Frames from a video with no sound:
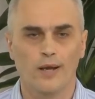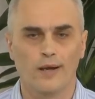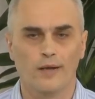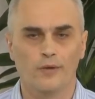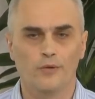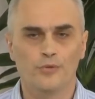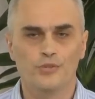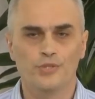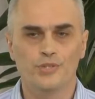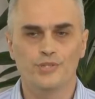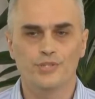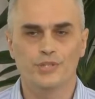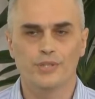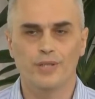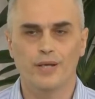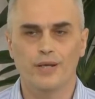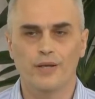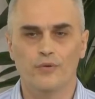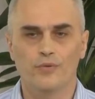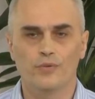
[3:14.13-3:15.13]
люди
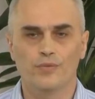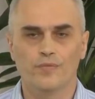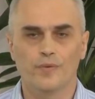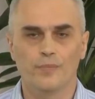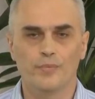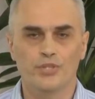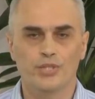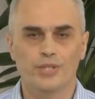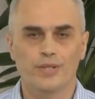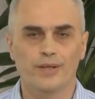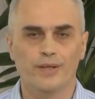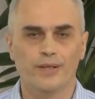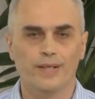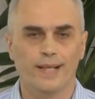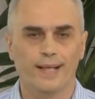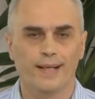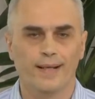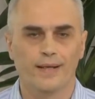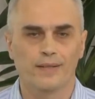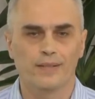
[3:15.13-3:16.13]
теряют вообще
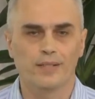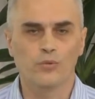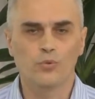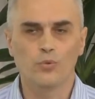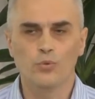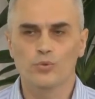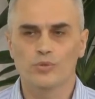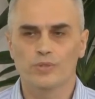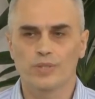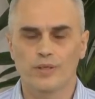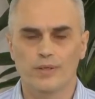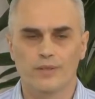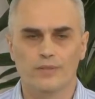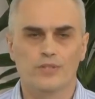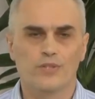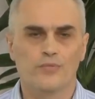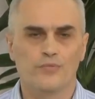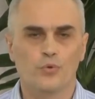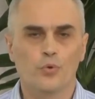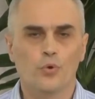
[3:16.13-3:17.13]
какую-то
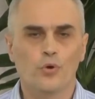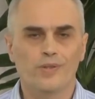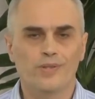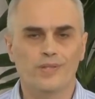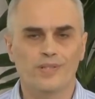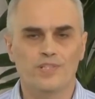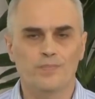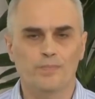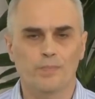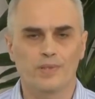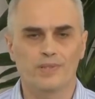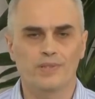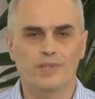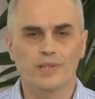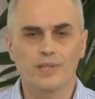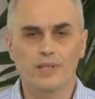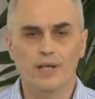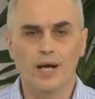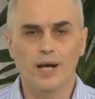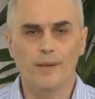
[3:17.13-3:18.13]
твердость под
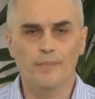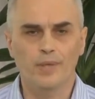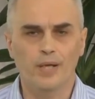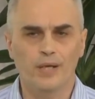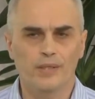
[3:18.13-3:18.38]
ногами,